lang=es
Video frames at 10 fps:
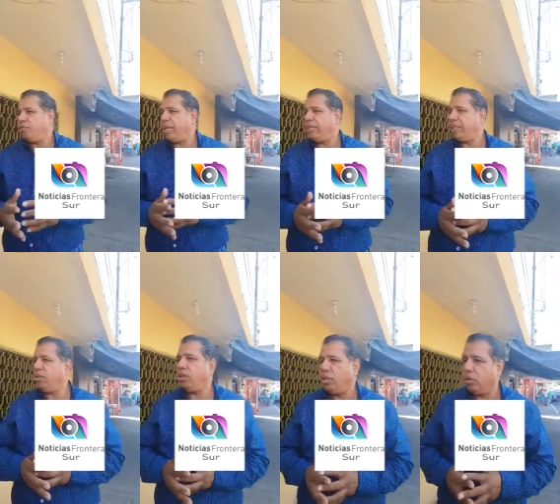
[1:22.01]

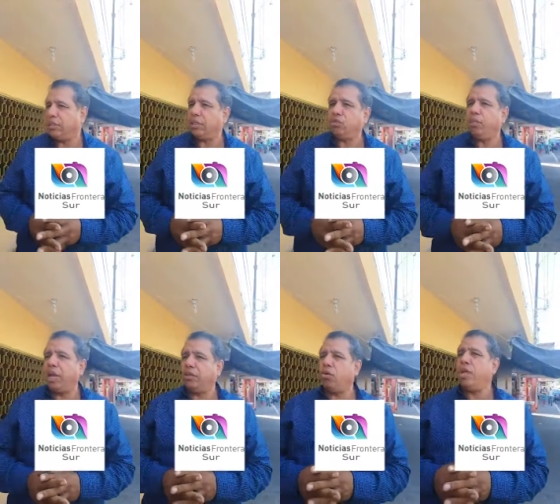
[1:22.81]
fallecido dentro de la estación
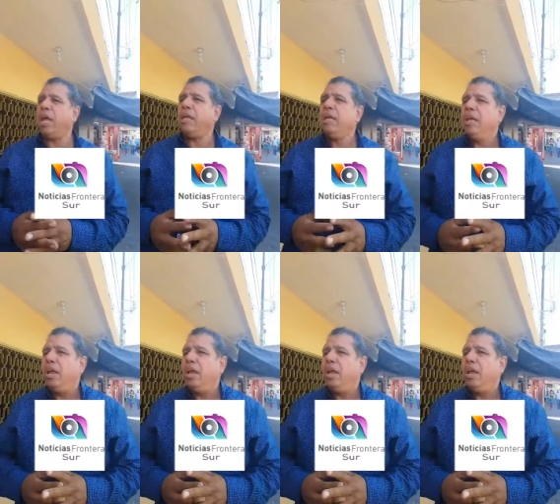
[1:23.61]
migratoria